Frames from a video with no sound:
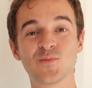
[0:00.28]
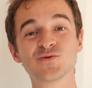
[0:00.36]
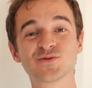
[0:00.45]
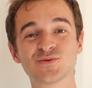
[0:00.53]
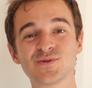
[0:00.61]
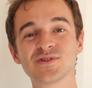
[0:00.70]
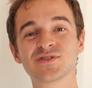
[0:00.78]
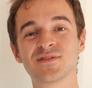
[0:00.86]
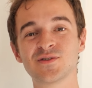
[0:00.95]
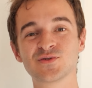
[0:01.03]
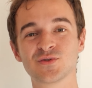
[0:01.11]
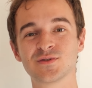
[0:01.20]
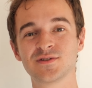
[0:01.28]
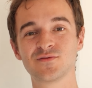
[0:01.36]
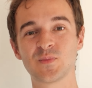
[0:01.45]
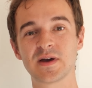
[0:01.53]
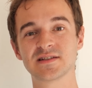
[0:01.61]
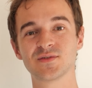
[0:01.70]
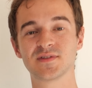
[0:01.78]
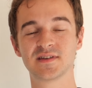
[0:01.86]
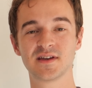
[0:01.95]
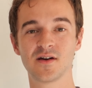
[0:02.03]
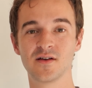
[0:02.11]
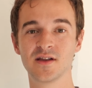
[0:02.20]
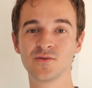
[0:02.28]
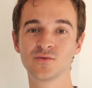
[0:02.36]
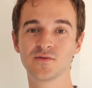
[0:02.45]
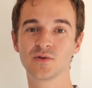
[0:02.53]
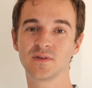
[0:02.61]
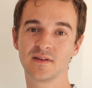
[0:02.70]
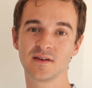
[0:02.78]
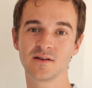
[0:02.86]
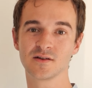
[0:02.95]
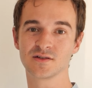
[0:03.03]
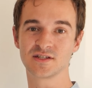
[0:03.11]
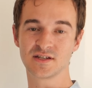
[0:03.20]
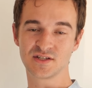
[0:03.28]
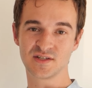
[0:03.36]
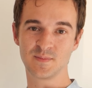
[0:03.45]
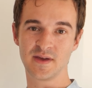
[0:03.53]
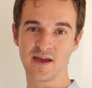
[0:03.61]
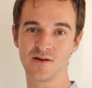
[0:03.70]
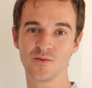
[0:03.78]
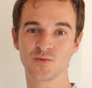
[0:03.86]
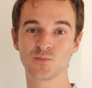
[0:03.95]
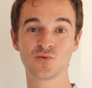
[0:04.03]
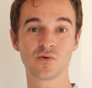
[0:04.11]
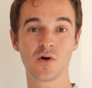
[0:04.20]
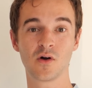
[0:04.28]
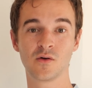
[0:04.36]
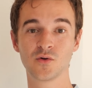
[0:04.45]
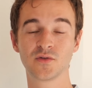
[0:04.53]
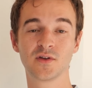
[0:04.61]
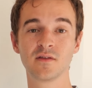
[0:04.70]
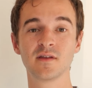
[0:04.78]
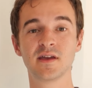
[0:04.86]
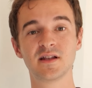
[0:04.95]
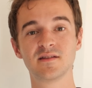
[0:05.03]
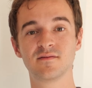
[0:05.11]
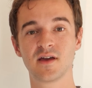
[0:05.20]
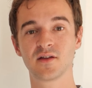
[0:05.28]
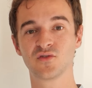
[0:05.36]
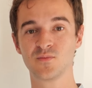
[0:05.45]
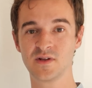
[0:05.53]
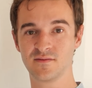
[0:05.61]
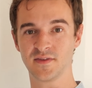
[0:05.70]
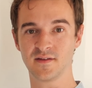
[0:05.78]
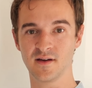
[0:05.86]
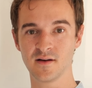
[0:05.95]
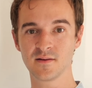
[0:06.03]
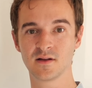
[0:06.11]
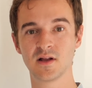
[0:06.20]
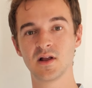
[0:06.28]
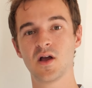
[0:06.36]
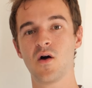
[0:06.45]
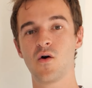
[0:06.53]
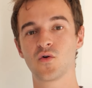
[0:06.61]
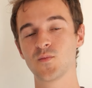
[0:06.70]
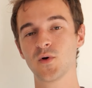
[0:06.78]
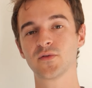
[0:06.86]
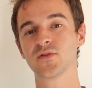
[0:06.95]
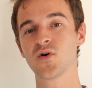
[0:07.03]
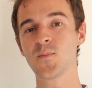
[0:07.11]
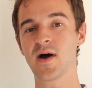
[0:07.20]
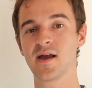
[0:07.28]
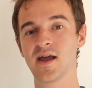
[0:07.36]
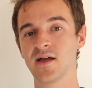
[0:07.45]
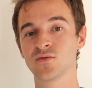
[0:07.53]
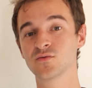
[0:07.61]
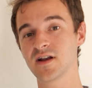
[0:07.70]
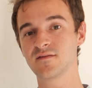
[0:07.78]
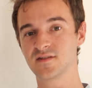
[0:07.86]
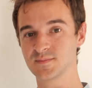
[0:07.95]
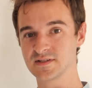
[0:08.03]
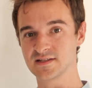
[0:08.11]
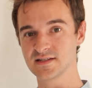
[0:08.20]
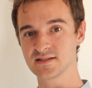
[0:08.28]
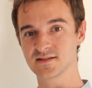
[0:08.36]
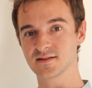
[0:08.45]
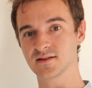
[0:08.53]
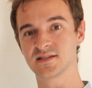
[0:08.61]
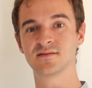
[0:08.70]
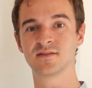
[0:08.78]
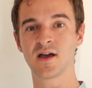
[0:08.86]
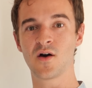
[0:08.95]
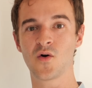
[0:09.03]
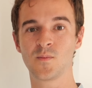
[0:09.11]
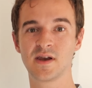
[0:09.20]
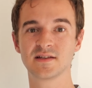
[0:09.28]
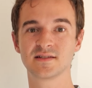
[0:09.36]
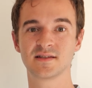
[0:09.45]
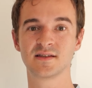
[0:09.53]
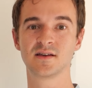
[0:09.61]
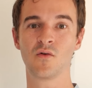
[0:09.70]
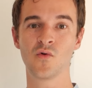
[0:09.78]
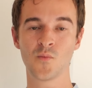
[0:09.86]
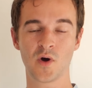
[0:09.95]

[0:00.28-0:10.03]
Bonjour, je vais aujourd'hui vous présenter euh, les nouveautés euh, chez JBL pour euh, l'automne et l'hiver 2021, en commençant par la nouvelle Flip 6 qui vient remplacer au